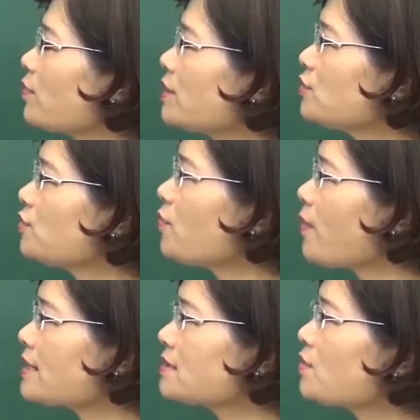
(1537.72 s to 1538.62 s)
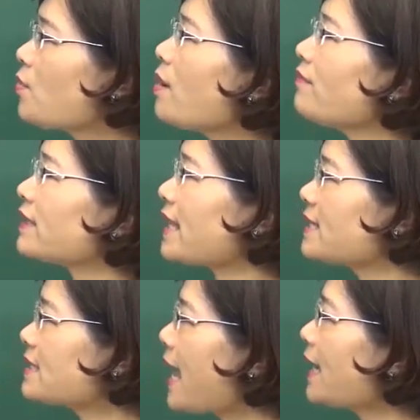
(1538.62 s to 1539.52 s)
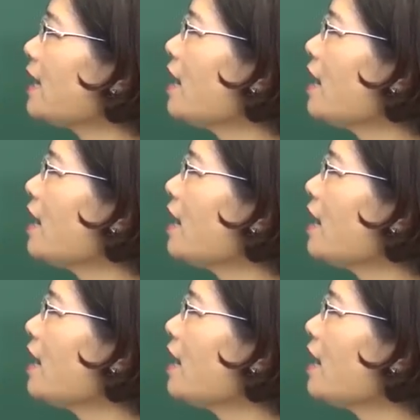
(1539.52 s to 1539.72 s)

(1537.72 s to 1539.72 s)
quân Trung Hoa Dân Quốc và tay sai.